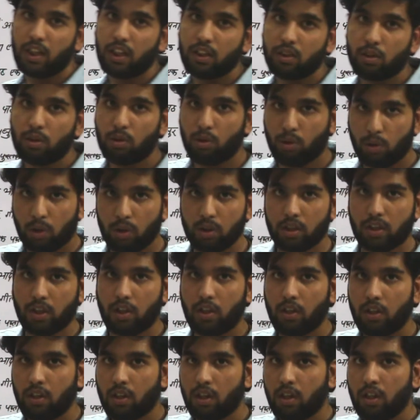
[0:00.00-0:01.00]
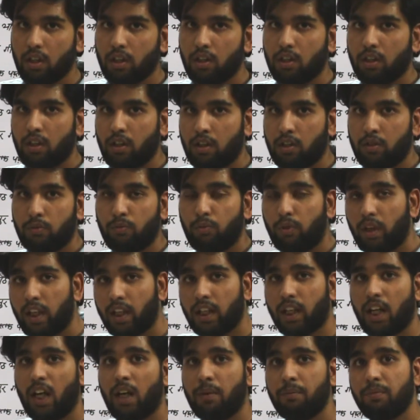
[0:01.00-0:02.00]
है तो नॉट वह
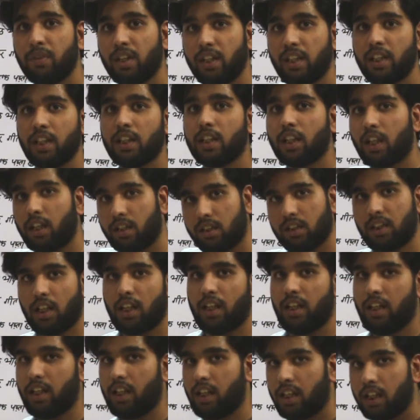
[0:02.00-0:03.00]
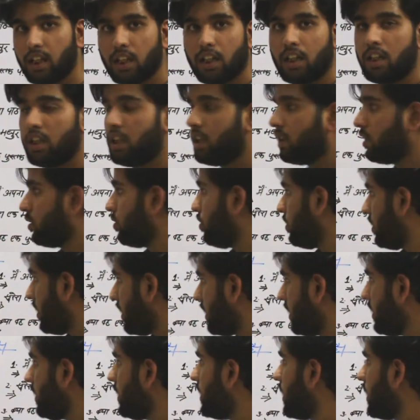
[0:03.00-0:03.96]
काम नहीं करता है है ना तो नहीं